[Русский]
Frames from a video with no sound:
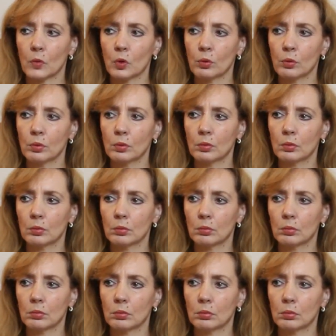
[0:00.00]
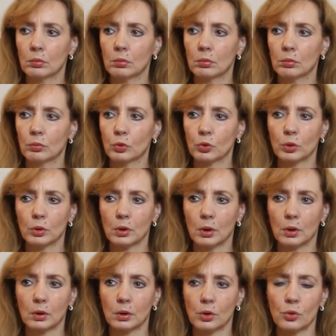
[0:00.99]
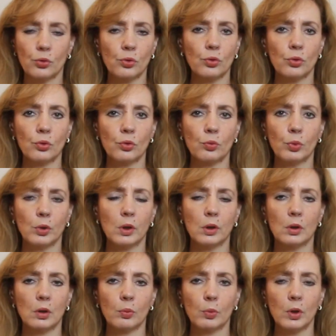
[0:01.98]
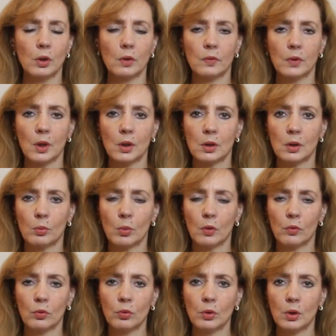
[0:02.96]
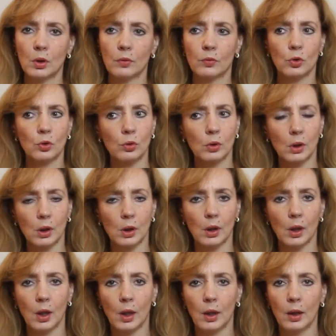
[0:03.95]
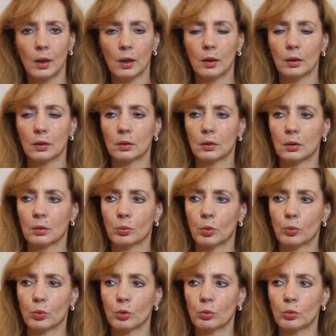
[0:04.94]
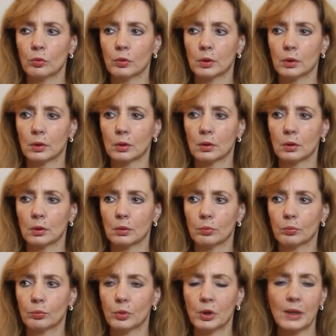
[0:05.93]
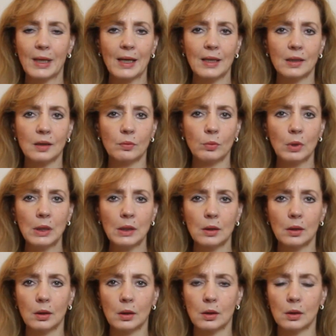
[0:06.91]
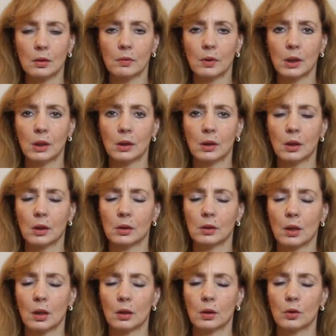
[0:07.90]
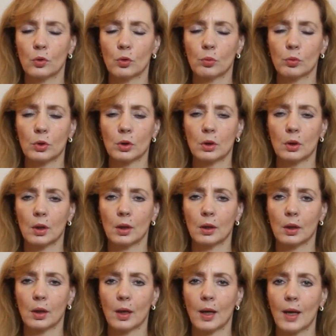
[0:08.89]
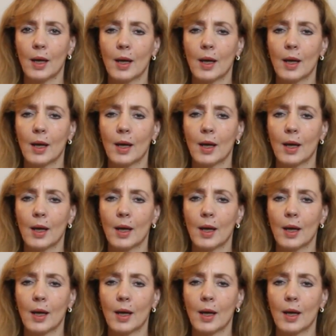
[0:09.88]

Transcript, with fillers: то может как-то чуть-чуть перетерпеть и взять себя в руки и все-таки э, попробовать переосмыслить свои неконтролируемые желания